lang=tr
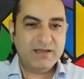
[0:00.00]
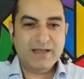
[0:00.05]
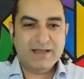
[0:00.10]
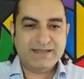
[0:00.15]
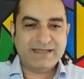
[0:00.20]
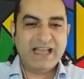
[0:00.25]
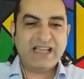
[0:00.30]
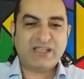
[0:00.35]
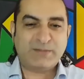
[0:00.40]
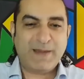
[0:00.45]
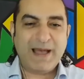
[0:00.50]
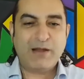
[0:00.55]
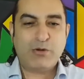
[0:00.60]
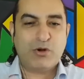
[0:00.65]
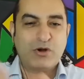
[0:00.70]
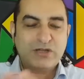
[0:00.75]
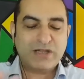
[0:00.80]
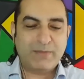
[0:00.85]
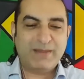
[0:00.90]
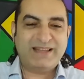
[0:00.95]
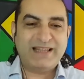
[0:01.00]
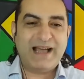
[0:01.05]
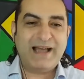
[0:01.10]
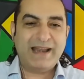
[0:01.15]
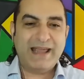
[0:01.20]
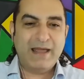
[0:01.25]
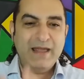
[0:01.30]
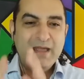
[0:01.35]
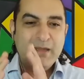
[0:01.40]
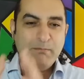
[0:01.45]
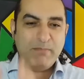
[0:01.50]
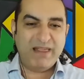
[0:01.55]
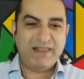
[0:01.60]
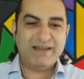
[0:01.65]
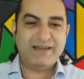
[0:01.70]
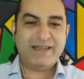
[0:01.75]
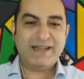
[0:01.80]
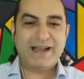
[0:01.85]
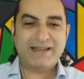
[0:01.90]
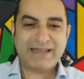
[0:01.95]
Seçmen orada bir tane
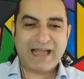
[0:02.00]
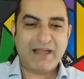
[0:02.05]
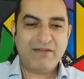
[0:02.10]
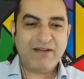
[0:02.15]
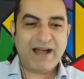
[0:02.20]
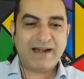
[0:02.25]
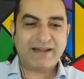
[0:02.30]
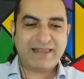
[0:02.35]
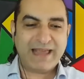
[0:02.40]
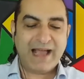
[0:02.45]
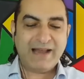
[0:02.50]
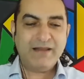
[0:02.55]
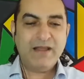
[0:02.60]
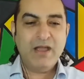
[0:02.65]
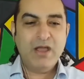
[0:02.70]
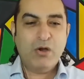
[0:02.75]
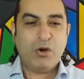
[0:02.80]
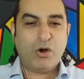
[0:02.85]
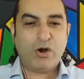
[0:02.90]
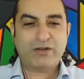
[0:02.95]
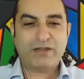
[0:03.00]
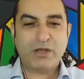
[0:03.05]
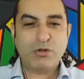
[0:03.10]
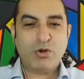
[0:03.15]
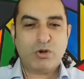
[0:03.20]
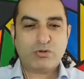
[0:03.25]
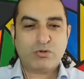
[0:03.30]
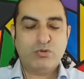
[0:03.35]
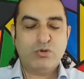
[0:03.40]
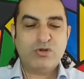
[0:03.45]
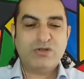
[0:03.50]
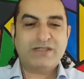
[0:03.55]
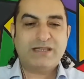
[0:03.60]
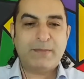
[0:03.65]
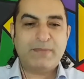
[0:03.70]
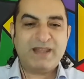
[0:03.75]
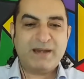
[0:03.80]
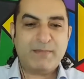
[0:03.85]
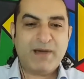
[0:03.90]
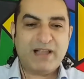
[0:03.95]
belirgin aday varken orada yok yüzde
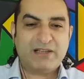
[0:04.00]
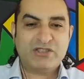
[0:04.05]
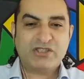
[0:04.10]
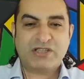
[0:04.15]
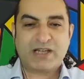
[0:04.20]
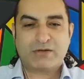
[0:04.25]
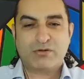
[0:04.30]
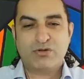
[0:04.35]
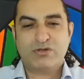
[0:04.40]
bir mi alacak,